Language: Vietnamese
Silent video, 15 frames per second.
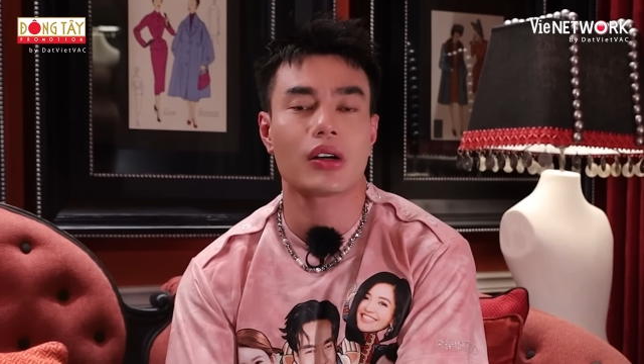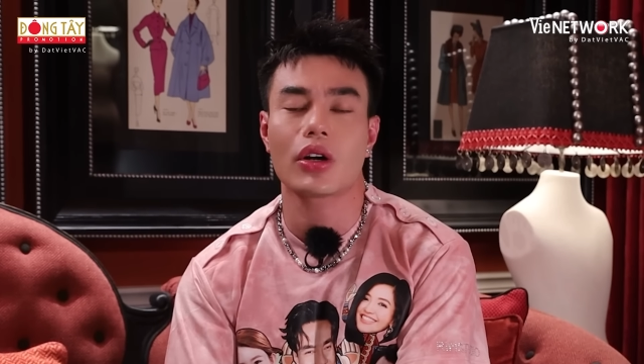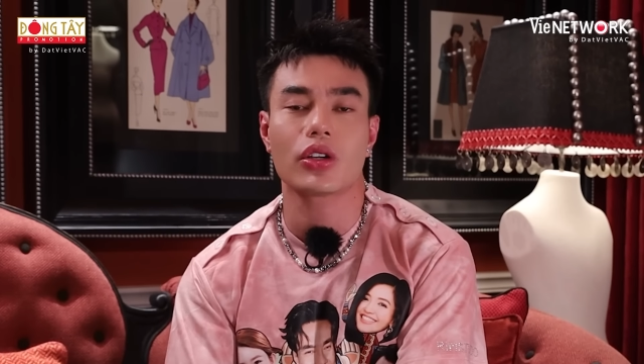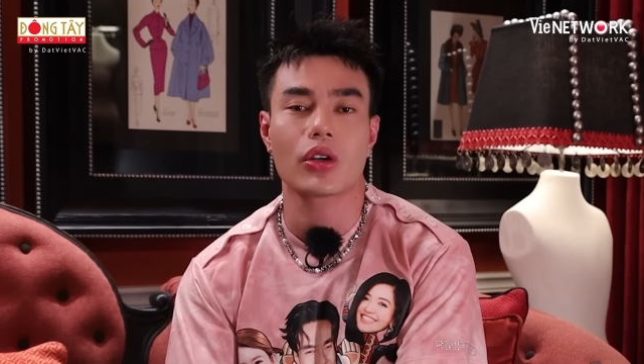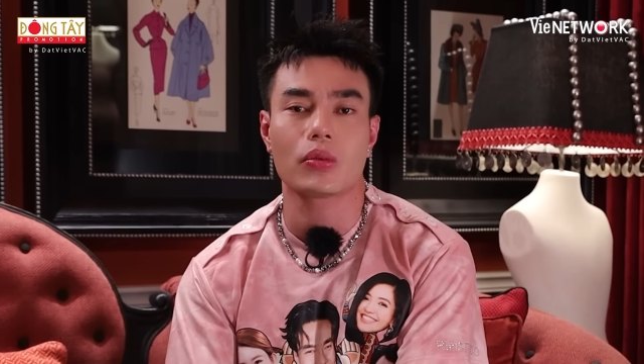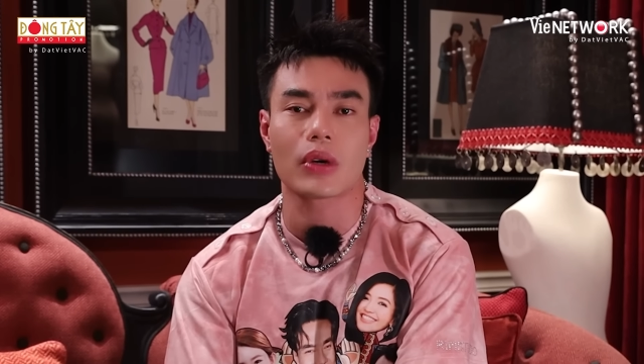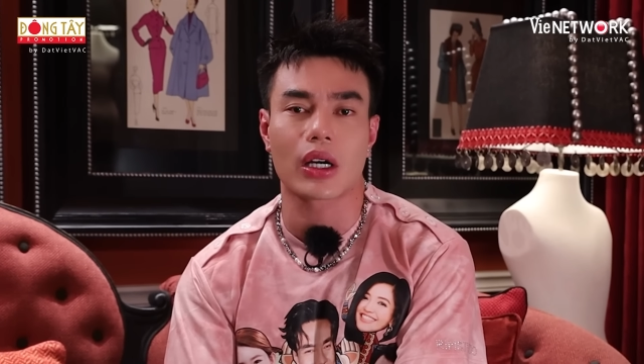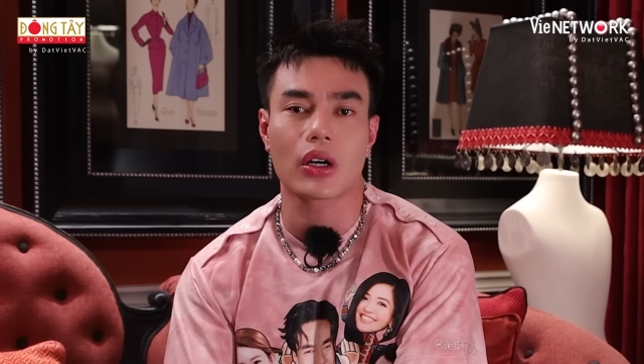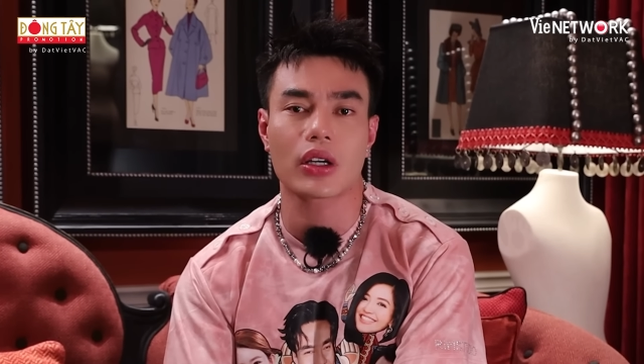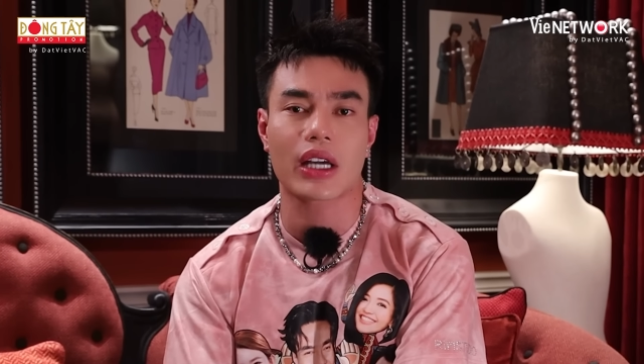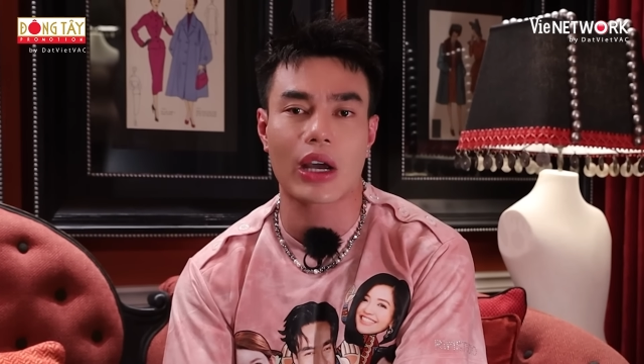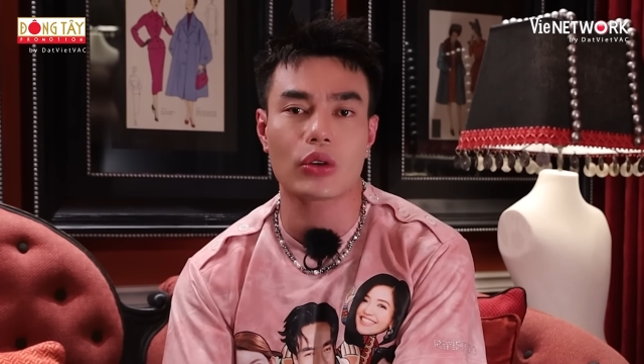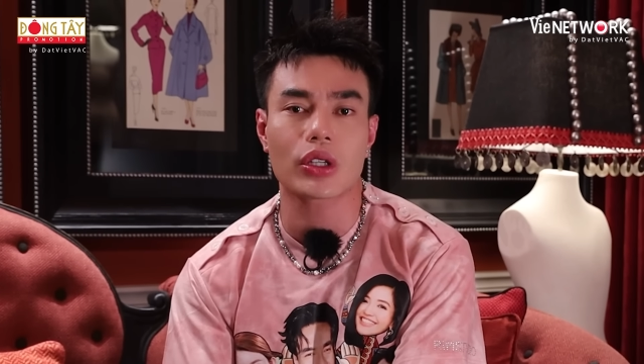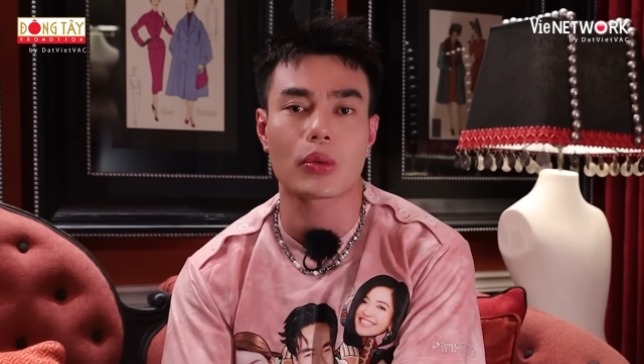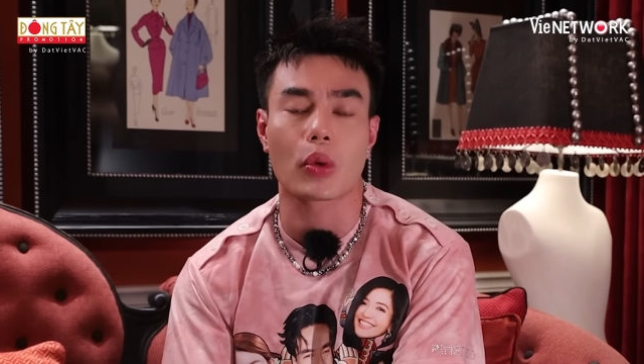nói chung là nó
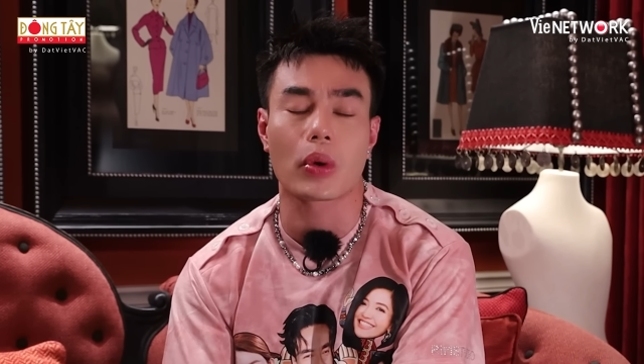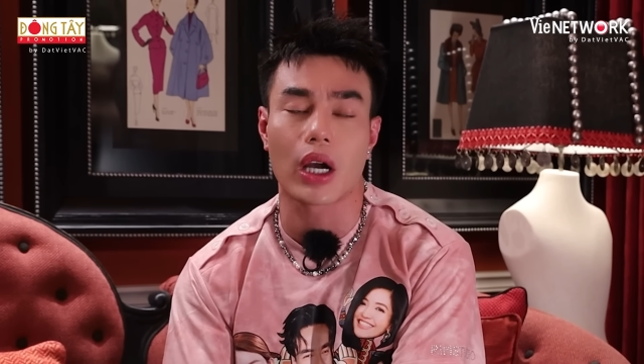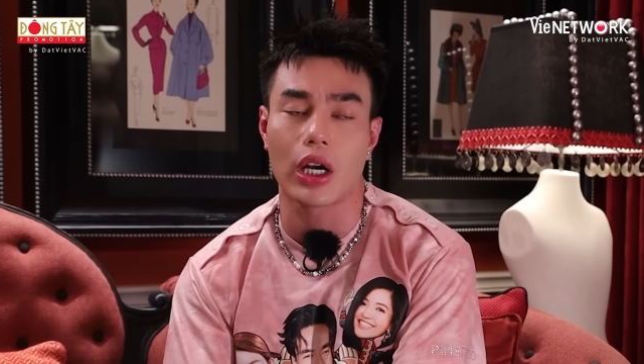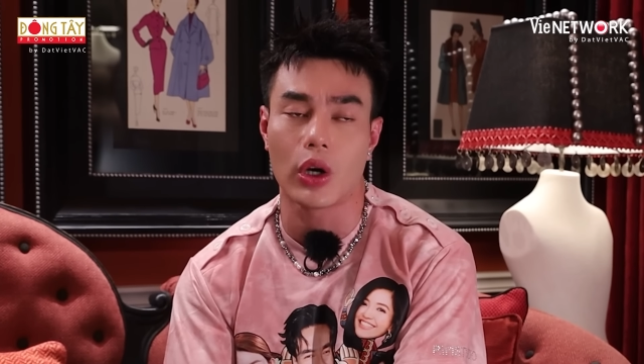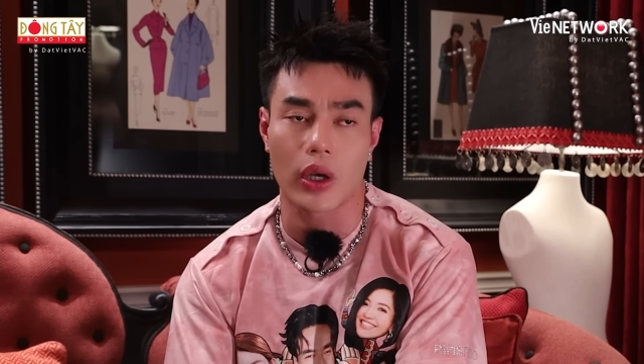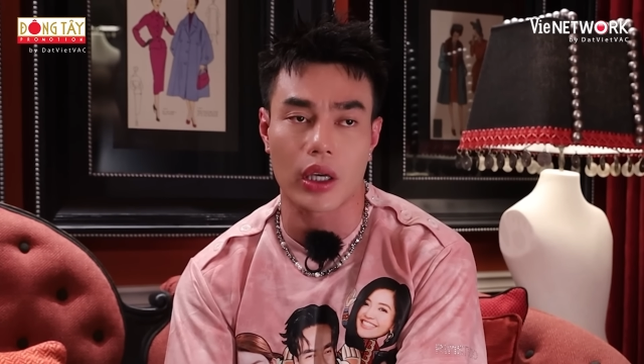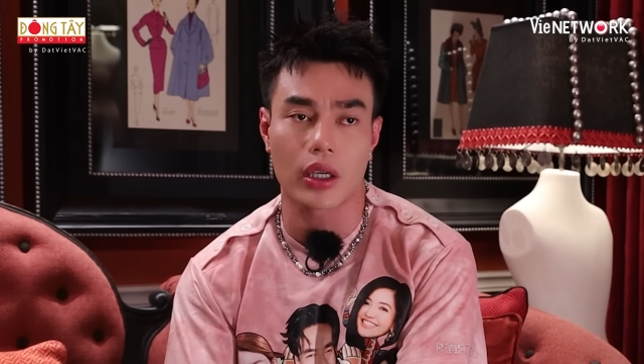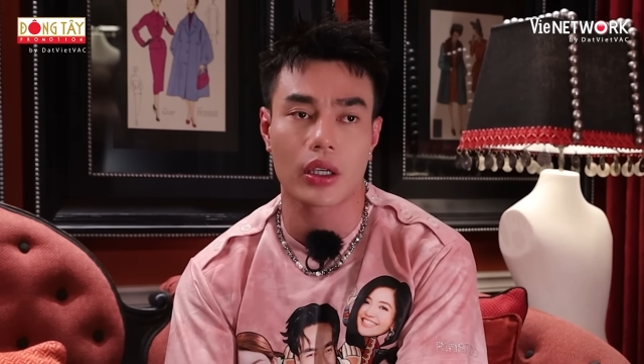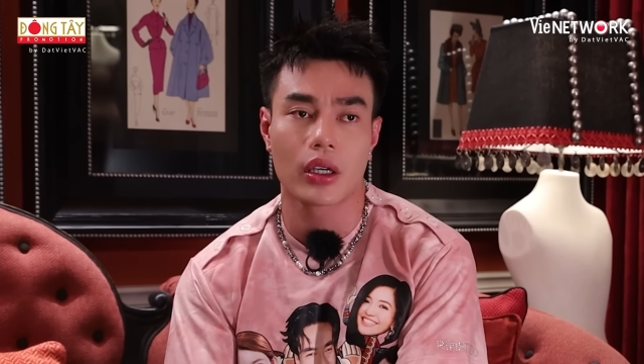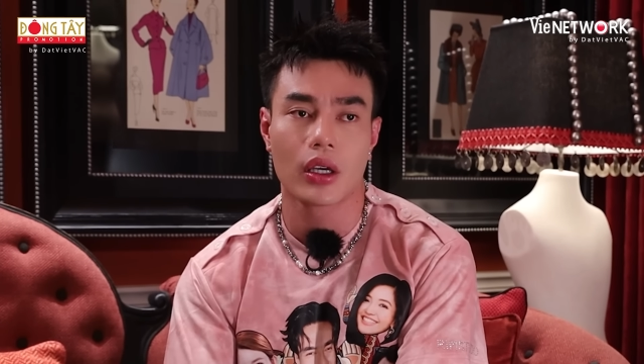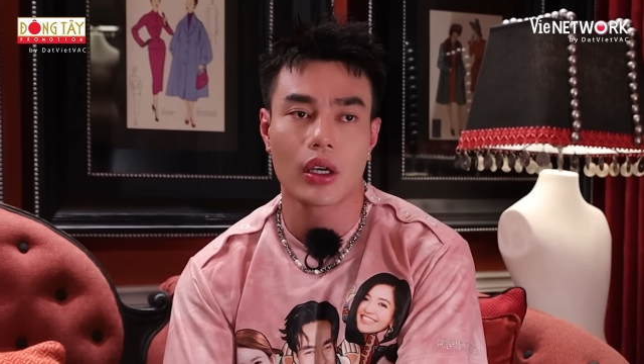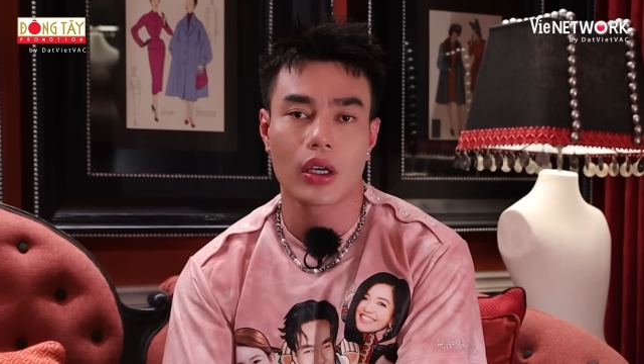kéo theo một hệ lụy.